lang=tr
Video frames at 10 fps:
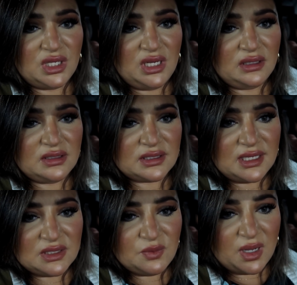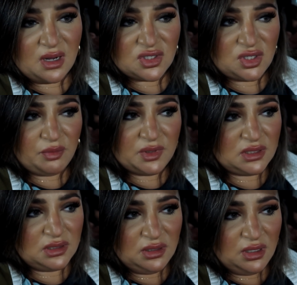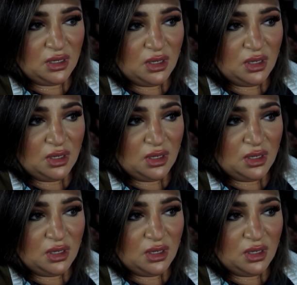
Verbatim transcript: Burada yalnız gezmek akşamları